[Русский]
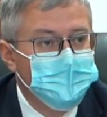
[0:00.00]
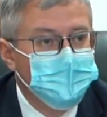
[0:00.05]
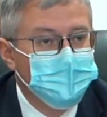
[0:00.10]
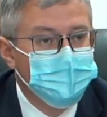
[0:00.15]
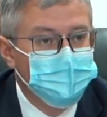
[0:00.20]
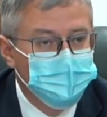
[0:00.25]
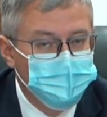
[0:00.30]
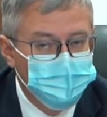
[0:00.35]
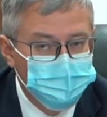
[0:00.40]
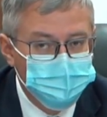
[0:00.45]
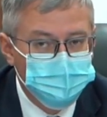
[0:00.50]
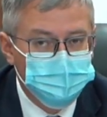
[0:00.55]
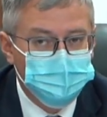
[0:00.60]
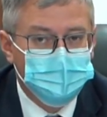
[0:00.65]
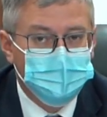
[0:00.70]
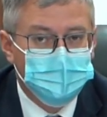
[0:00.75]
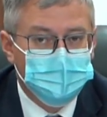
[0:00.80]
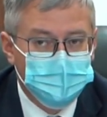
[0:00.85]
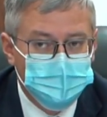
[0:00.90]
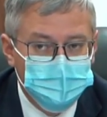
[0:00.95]
лучше,
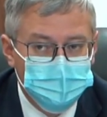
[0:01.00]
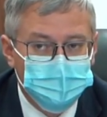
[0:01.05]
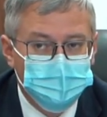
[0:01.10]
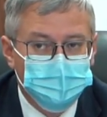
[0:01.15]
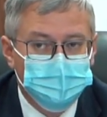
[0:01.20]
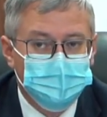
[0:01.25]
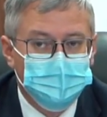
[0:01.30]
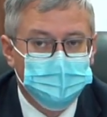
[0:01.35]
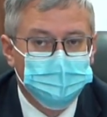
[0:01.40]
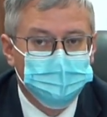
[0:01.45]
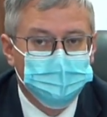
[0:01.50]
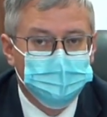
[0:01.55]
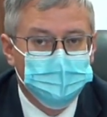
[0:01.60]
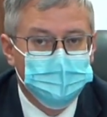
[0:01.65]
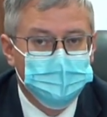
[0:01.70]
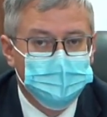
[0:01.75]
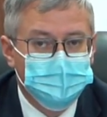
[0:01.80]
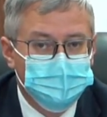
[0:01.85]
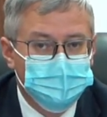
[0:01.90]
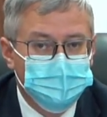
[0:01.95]
конечно, нам
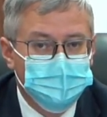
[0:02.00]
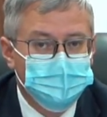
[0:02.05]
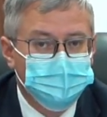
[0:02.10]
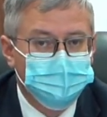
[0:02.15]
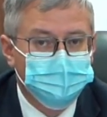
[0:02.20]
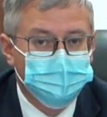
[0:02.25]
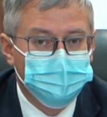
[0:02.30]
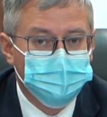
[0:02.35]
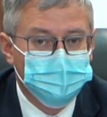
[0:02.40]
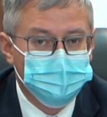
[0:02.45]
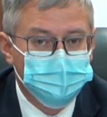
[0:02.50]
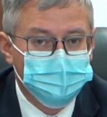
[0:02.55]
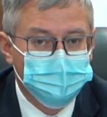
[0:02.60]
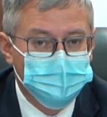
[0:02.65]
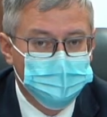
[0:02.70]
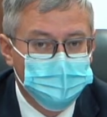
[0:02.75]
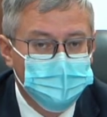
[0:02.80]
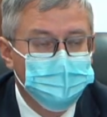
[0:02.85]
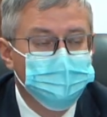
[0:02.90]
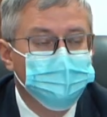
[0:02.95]
эти средства
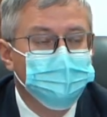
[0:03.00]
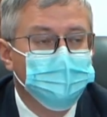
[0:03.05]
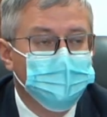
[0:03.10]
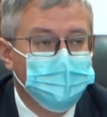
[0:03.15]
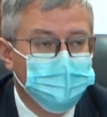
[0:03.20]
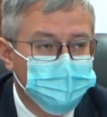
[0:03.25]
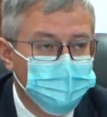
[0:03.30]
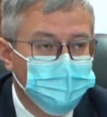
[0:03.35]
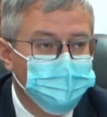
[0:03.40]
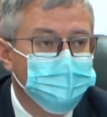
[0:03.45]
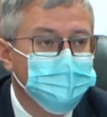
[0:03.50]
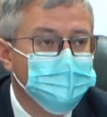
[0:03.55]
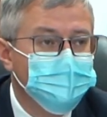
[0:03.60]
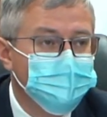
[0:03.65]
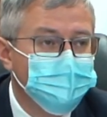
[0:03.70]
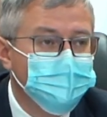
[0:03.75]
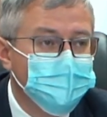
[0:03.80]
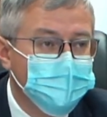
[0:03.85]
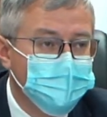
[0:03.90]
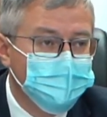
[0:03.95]
предусмотреть, все равно
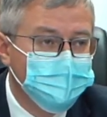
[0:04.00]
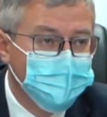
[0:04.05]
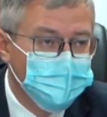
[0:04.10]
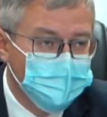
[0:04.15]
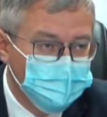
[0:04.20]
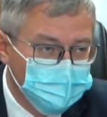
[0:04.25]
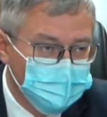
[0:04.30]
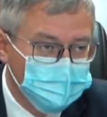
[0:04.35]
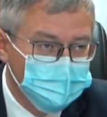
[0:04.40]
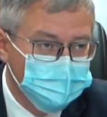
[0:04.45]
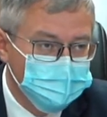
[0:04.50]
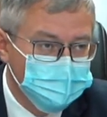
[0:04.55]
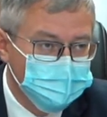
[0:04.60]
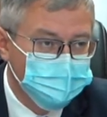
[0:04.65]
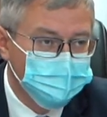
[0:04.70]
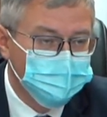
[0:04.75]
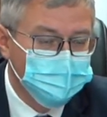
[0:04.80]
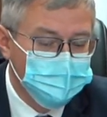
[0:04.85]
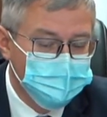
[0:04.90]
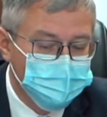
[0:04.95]
понимая временности,
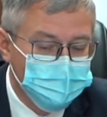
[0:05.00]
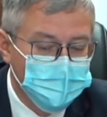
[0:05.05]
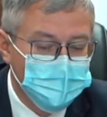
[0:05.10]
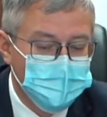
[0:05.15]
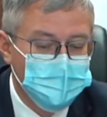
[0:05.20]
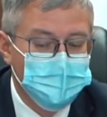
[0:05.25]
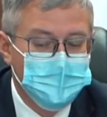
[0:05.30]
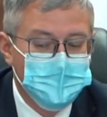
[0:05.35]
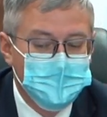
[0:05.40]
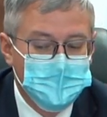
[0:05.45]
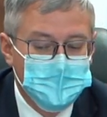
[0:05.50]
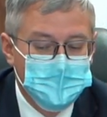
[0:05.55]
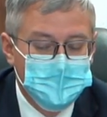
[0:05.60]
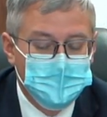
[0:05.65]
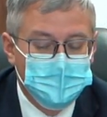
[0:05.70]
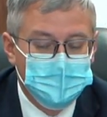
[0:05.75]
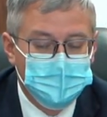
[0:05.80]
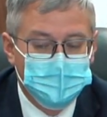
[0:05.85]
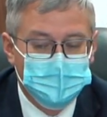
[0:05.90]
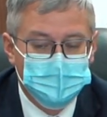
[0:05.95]
понимая,
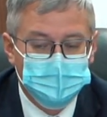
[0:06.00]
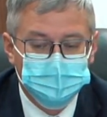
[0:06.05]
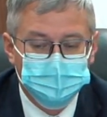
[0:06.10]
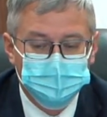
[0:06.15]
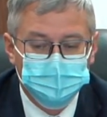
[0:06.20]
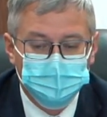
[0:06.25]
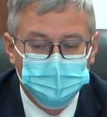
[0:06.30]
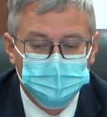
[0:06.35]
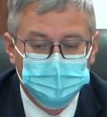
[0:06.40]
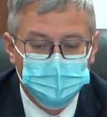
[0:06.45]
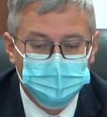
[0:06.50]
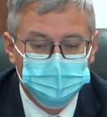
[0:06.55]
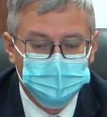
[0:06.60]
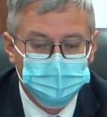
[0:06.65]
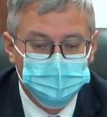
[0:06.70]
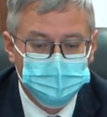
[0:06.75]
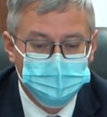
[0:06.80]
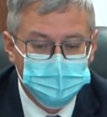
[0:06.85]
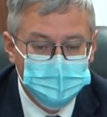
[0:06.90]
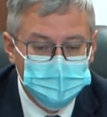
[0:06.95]
э, что
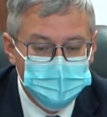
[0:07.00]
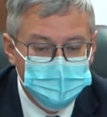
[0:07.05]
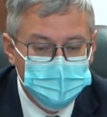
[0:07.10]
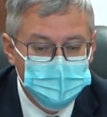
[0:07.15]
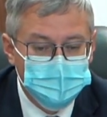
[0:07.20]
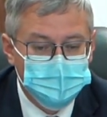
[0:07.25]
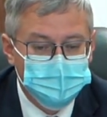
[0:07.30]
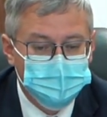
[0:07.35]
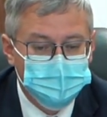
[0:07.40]
нам предстоит